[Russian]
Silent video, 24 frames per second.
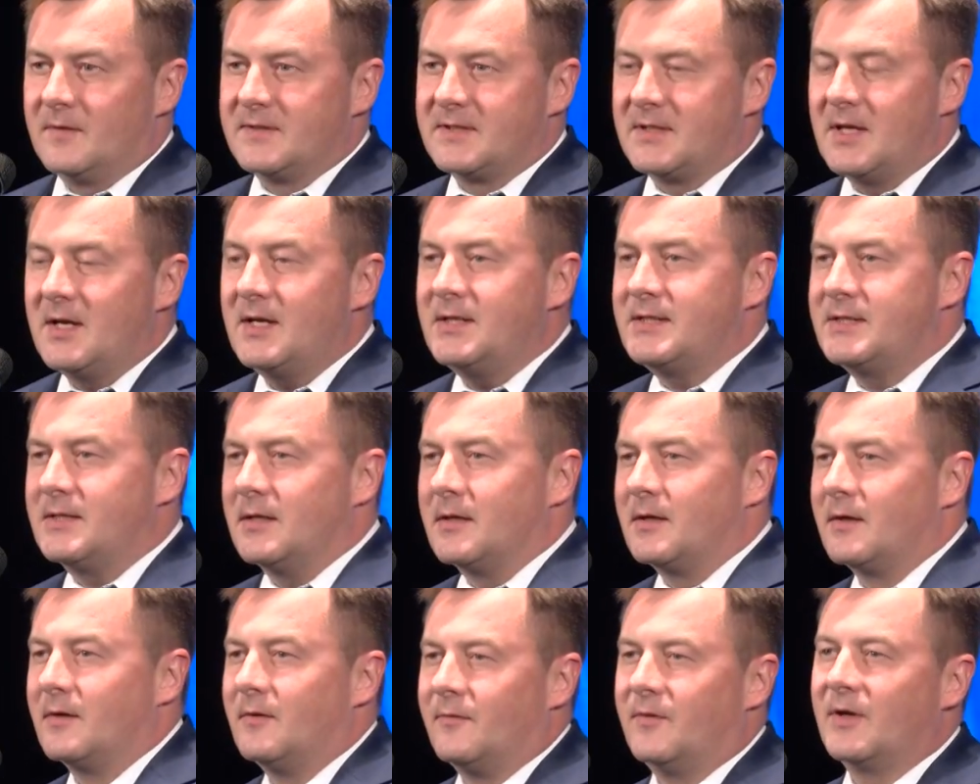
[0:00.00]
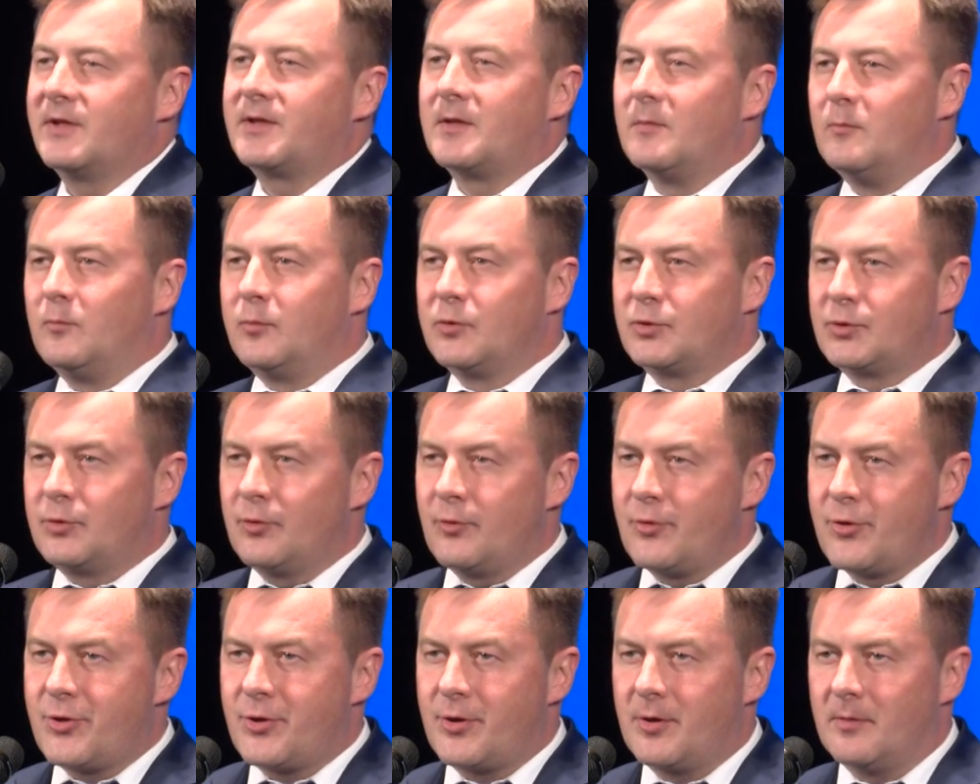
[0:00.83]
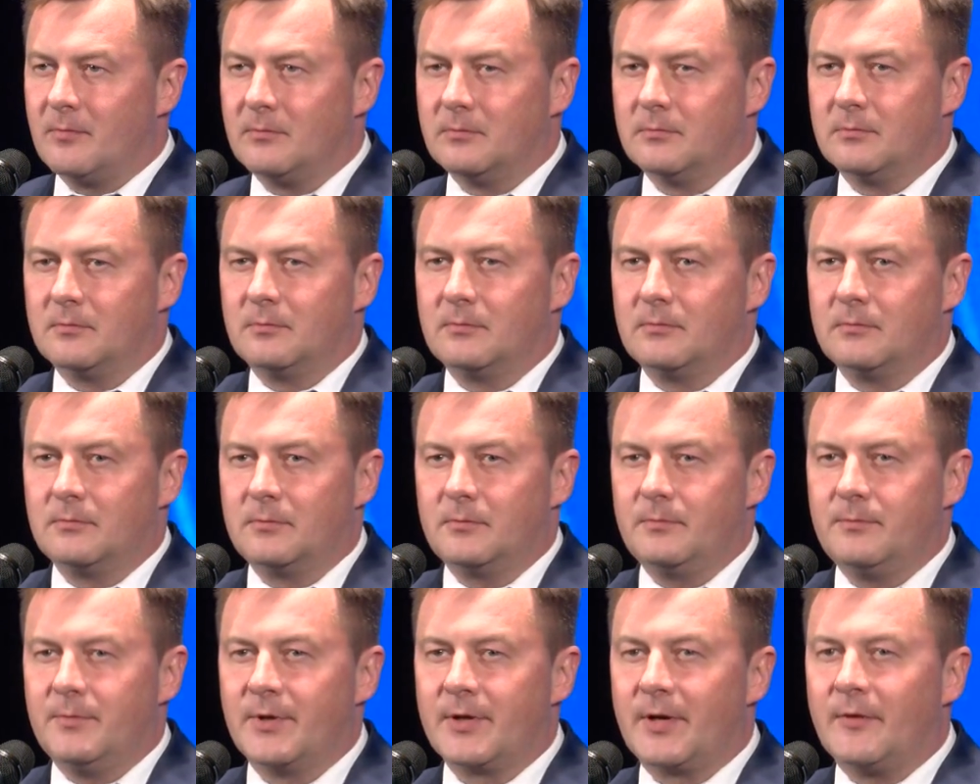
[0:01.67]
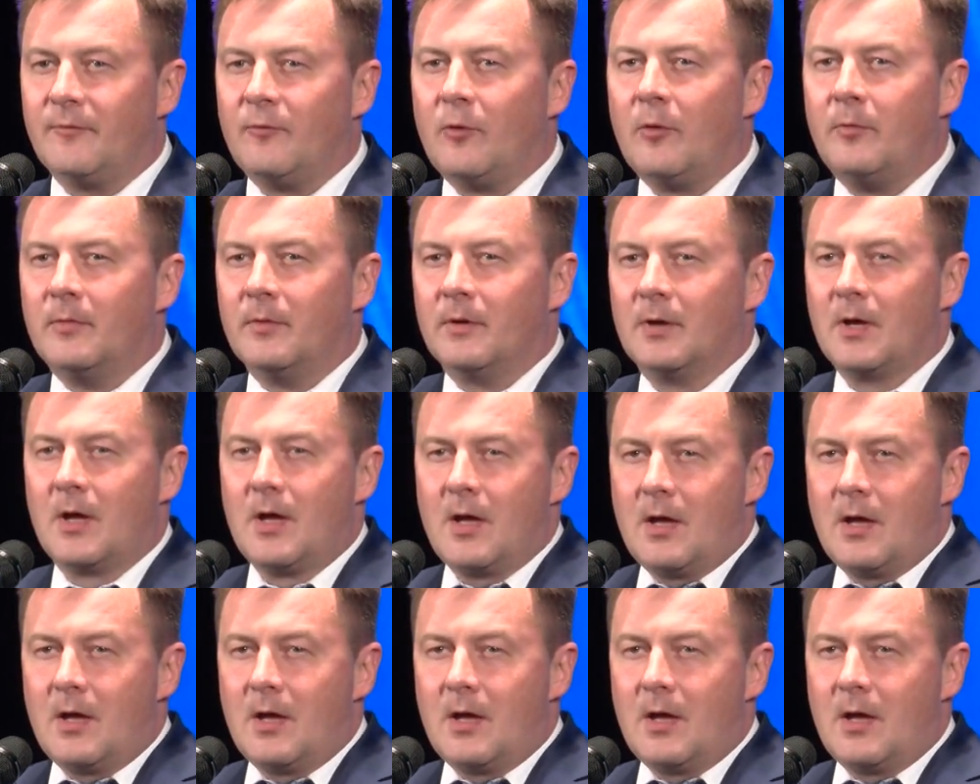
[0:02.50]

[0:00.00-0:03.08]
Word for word: Вы знаете, в этом бушующем мировом